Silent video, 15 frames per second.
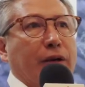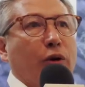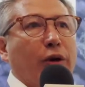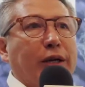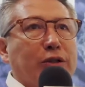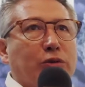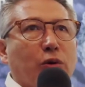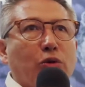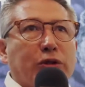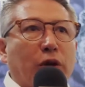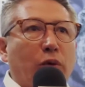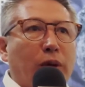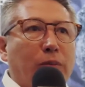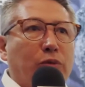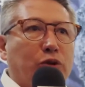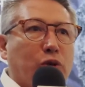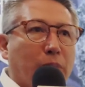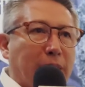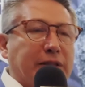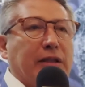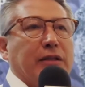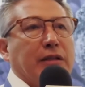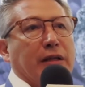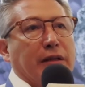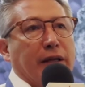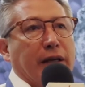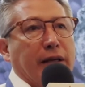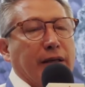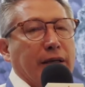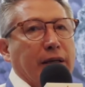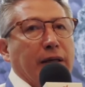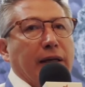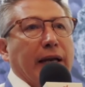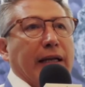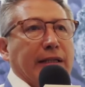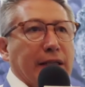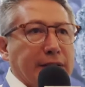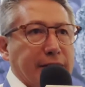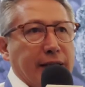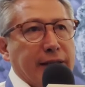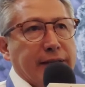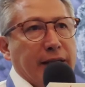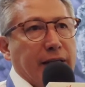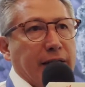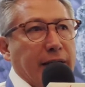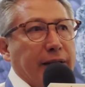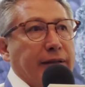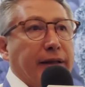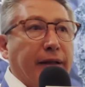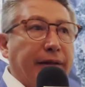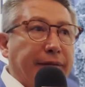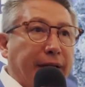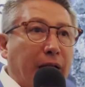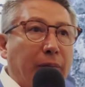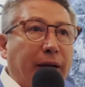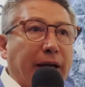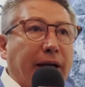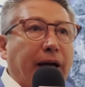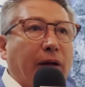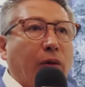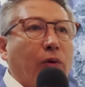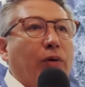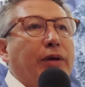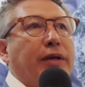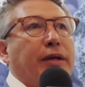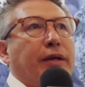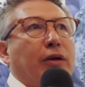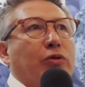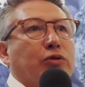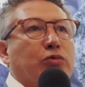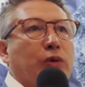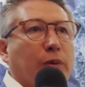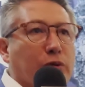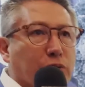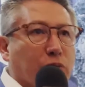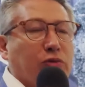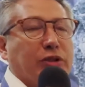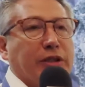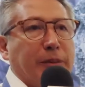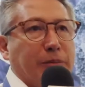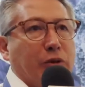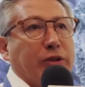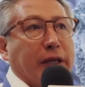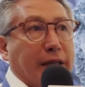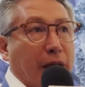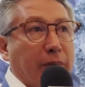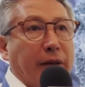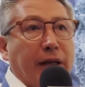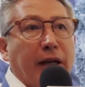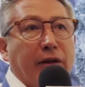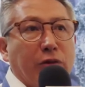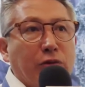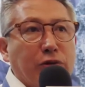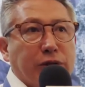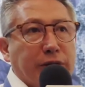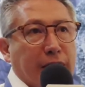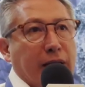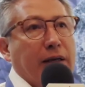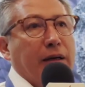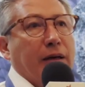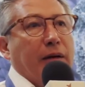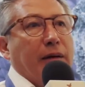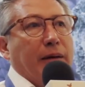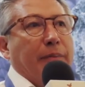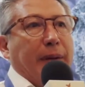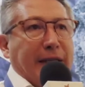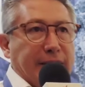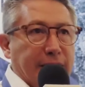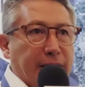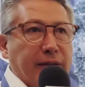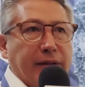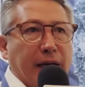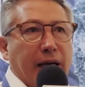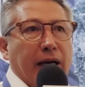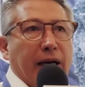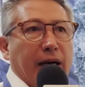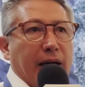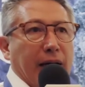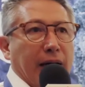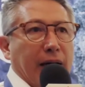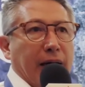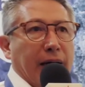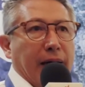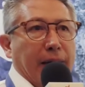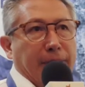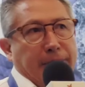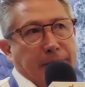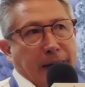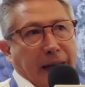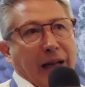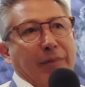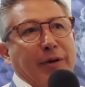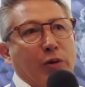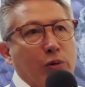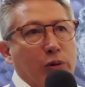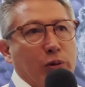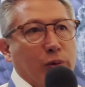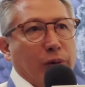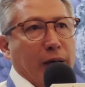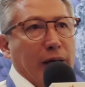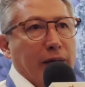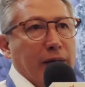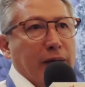creo que eso nos ayuda mucho más a entender las necesidades del cliente, del mercado y los nuevos conceptos que también la industria presenta a, la avicultura.